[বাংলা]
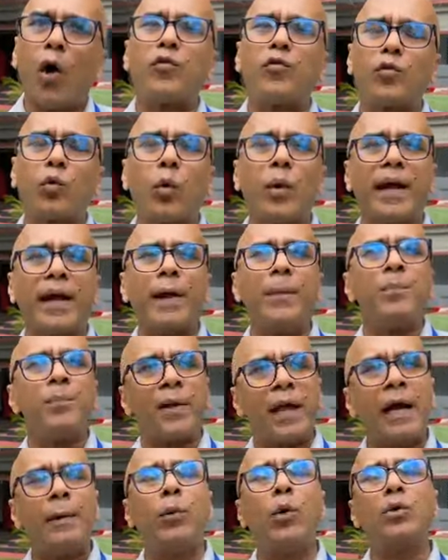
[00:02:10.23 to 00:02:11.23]
অফ করে
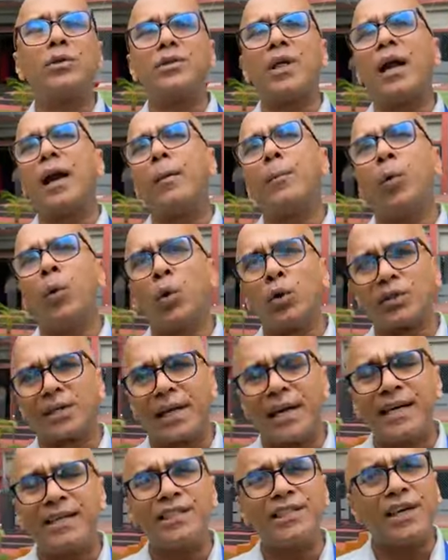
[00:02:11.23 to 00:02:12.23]
এবং তারা ভোট
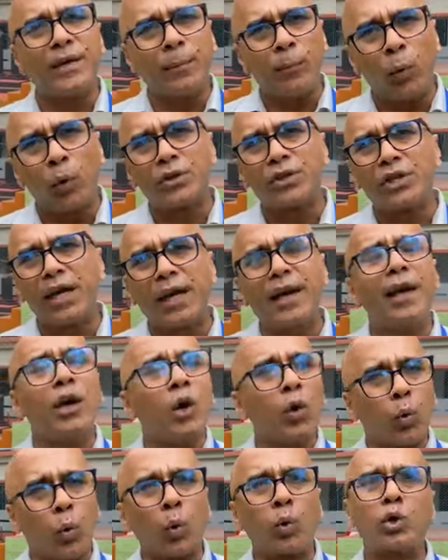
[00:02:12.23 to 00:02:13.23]
কেন্দ্রের মধ্যে
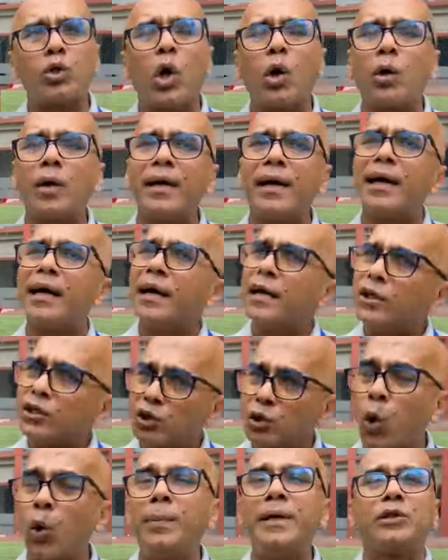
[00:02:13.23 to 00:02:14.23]
কোনো ধরনের
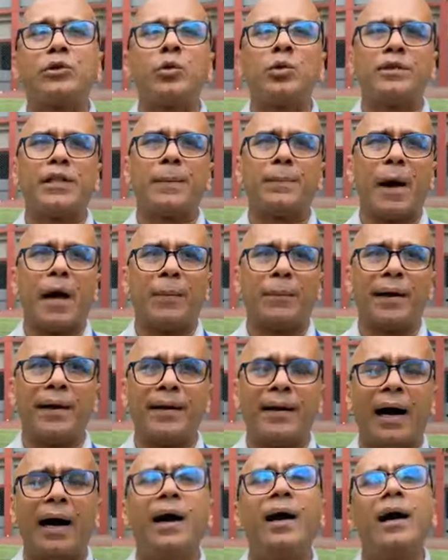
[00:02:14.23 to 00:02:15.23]
ছবি তুলতে
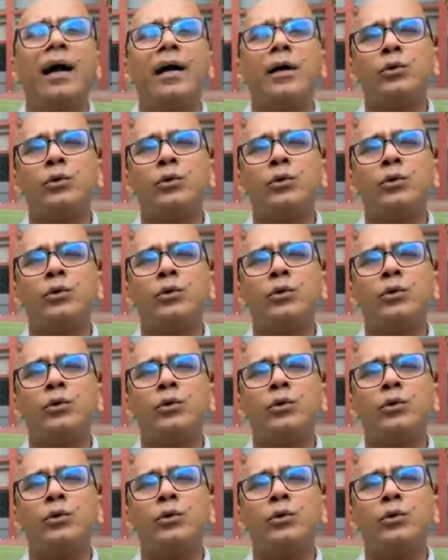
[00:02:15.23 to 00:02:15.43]
পারবেন না